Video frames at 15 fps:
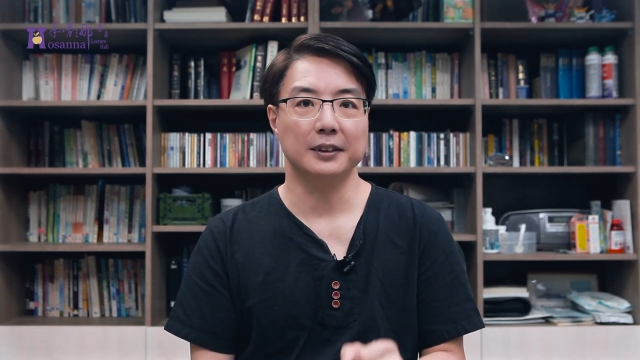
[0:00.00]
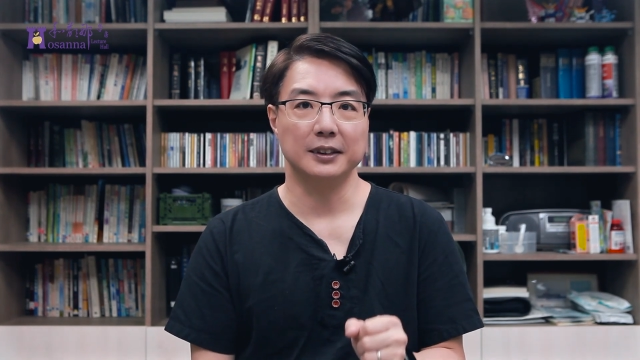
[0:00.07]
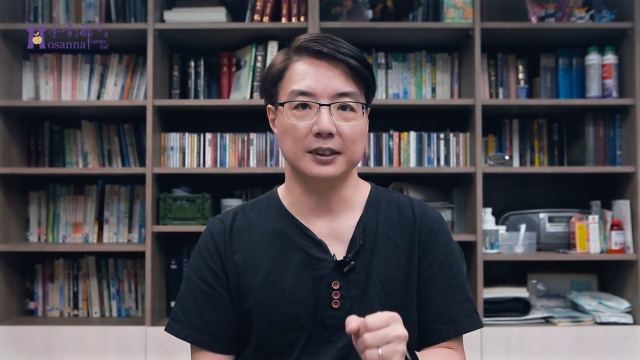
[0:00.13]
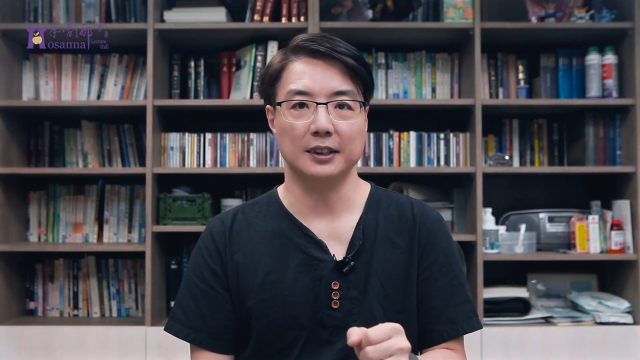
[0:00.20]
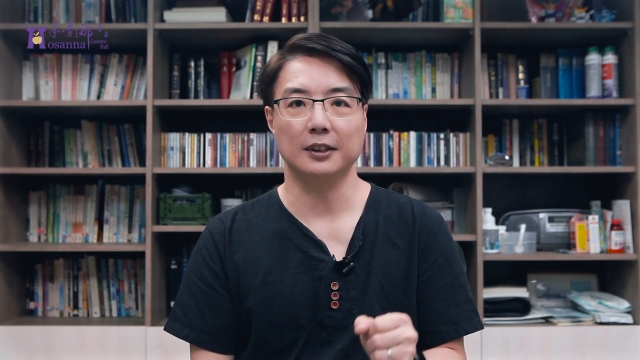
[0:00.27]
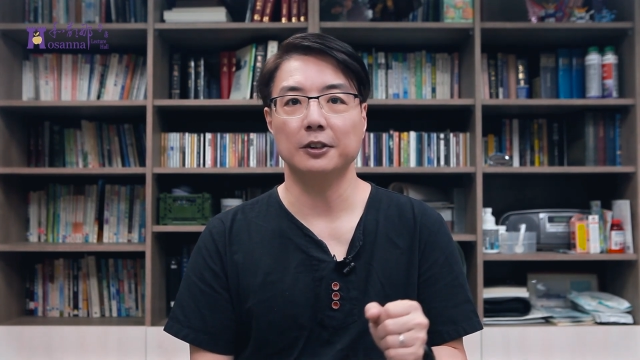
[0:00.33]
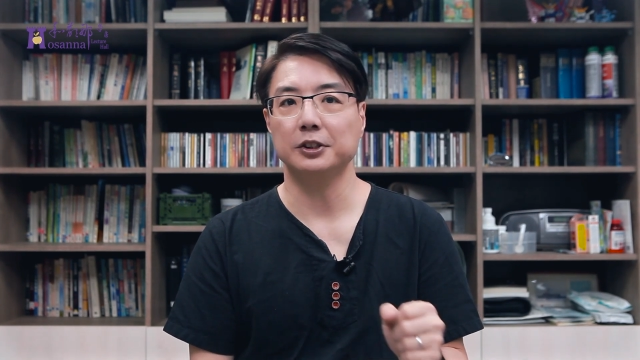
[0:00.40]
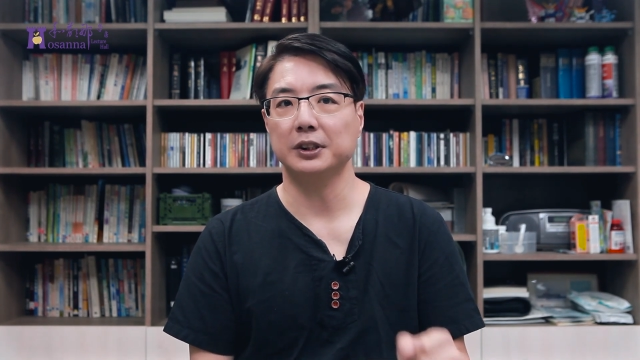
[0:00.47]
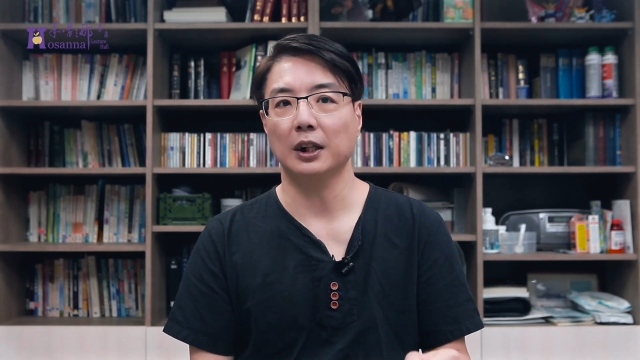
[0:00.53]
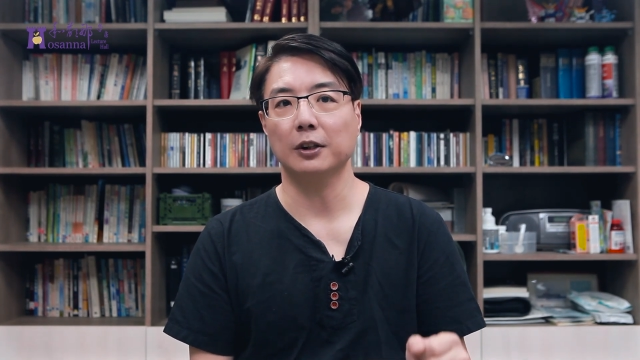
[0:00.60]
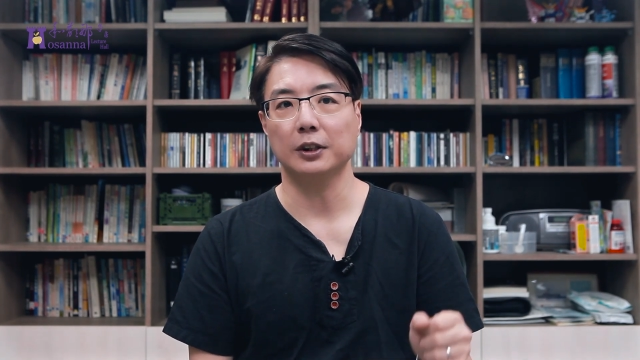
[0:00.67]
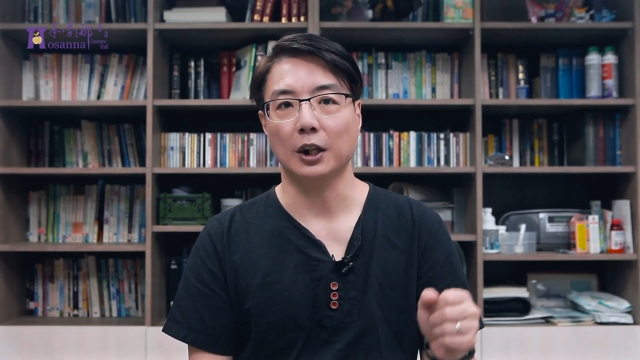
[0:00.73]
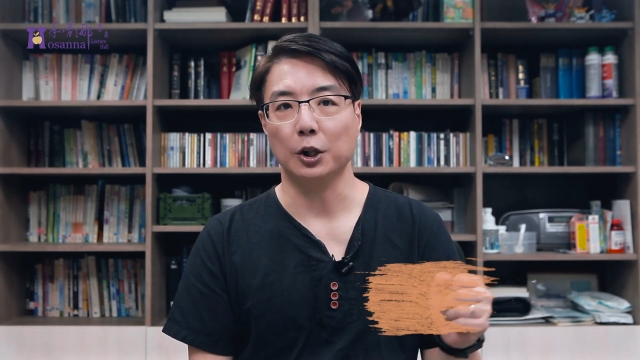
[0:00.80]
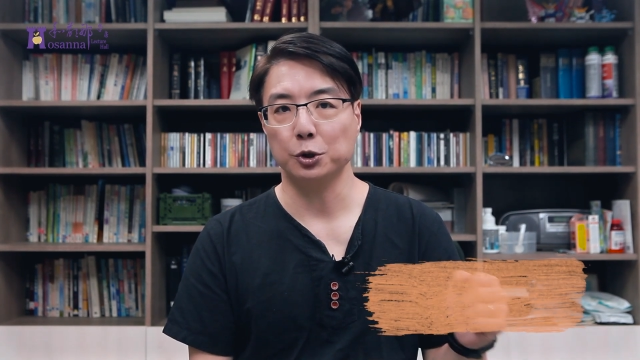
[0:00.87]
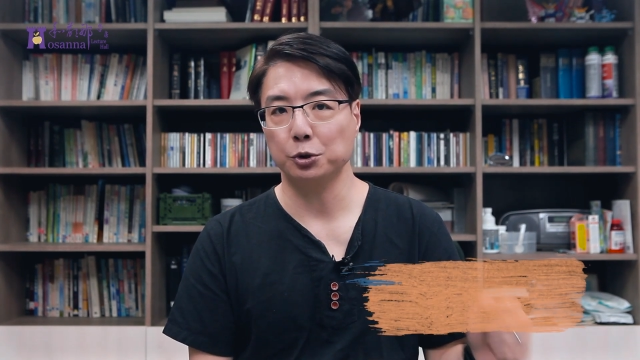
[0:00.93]
能够教
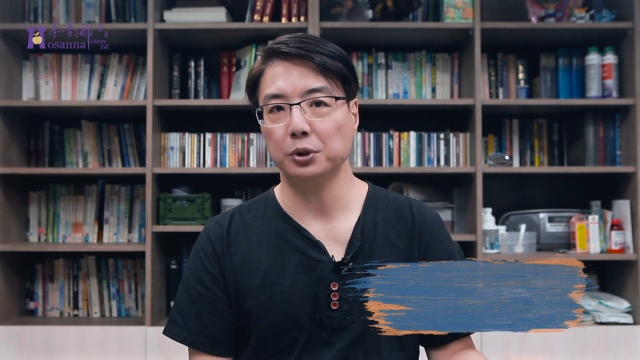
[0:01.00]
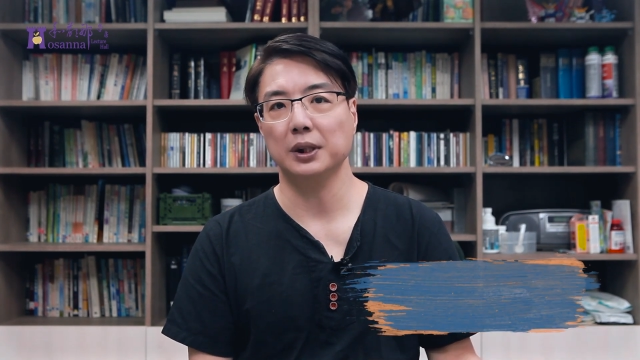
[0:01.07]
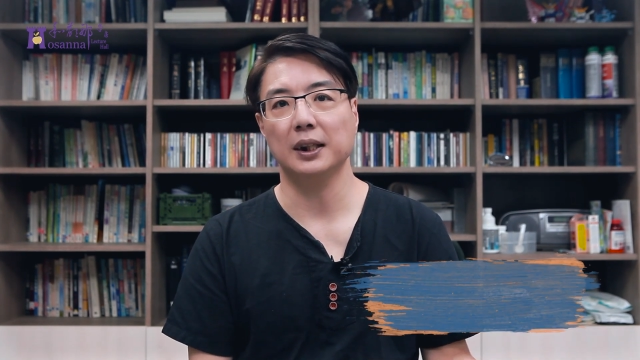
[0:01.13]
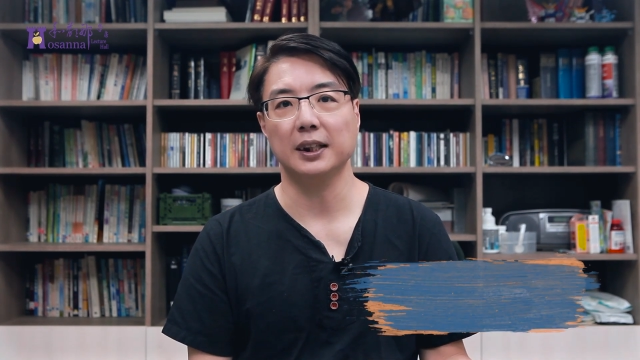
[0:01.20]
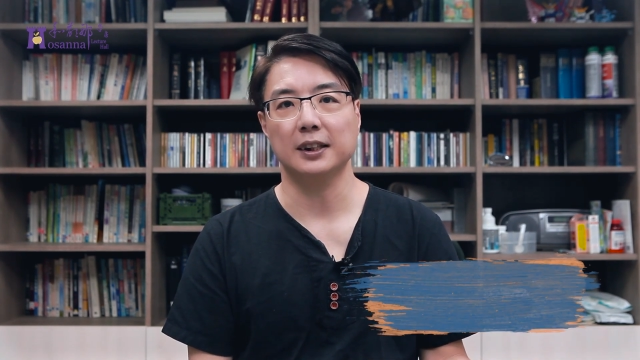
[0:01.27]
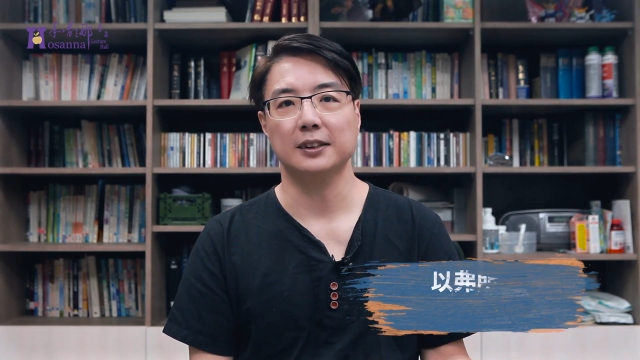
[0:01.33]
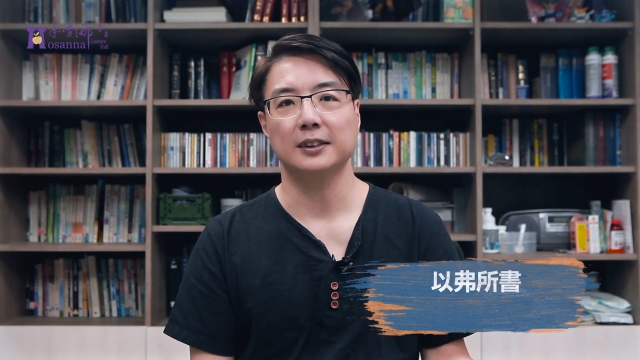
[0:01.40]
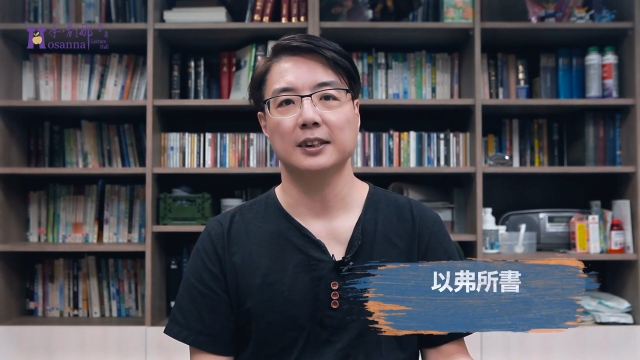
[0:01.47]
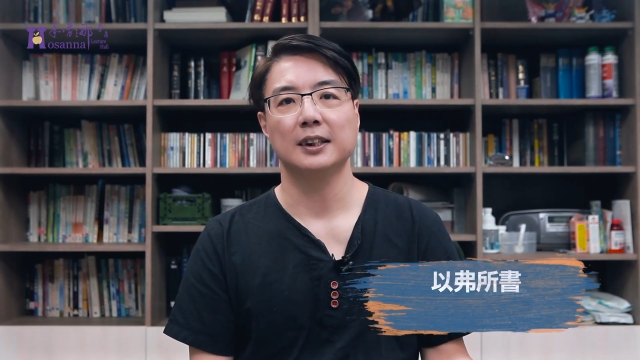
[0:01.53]
导训练。